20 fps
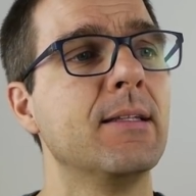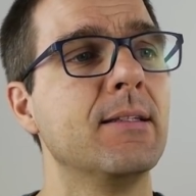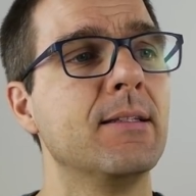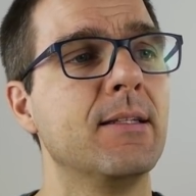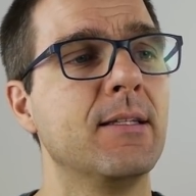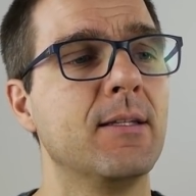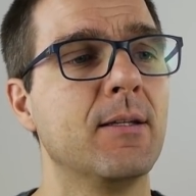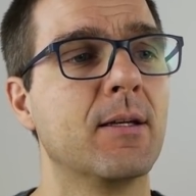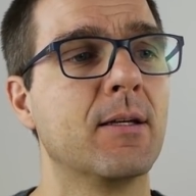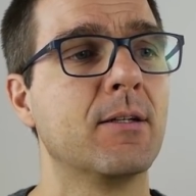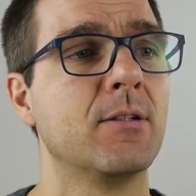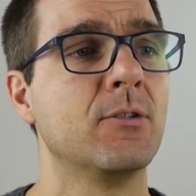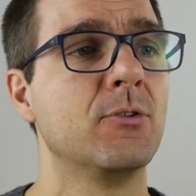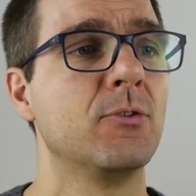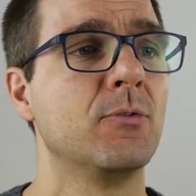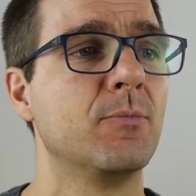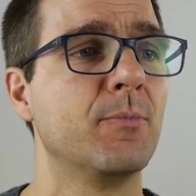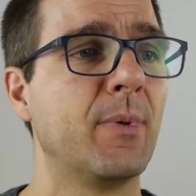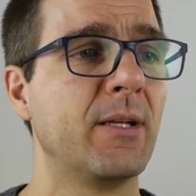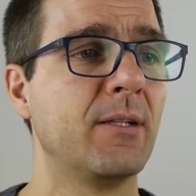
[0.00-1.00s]
der,
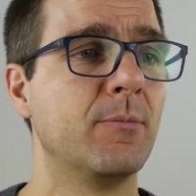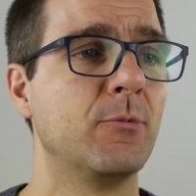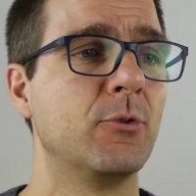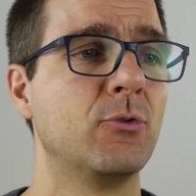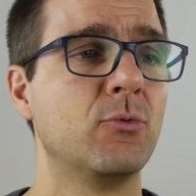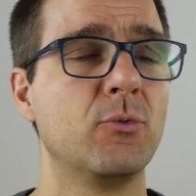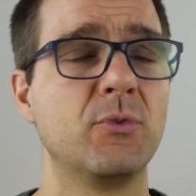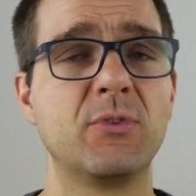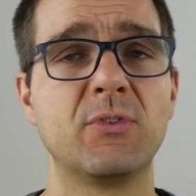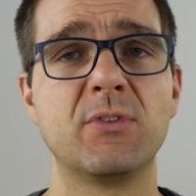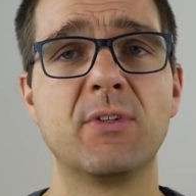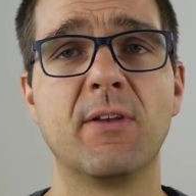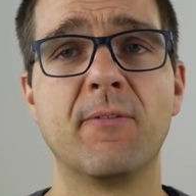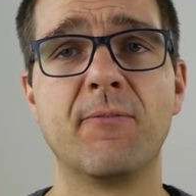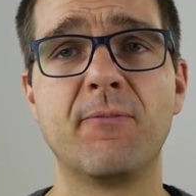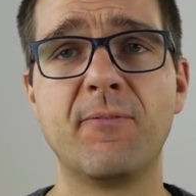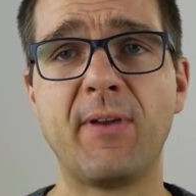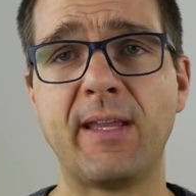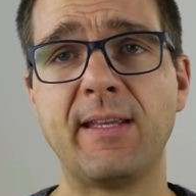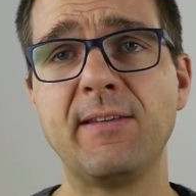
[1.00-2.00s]
bei dem Juice
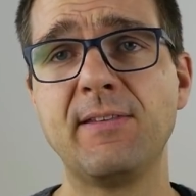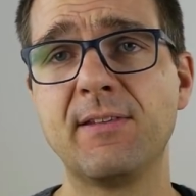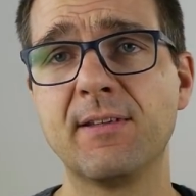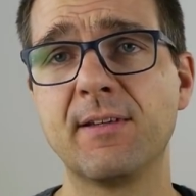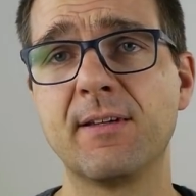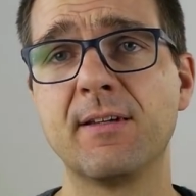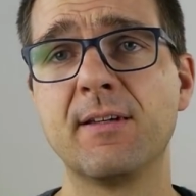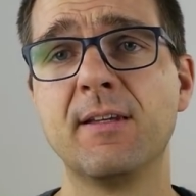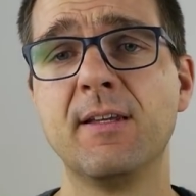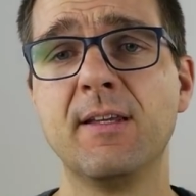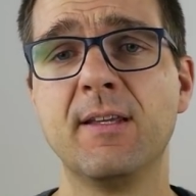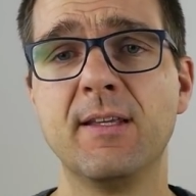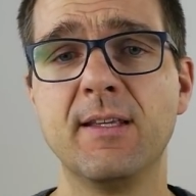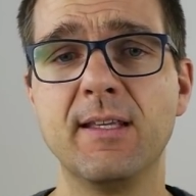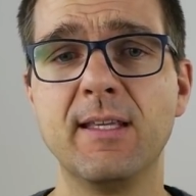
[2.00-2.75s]
Phaser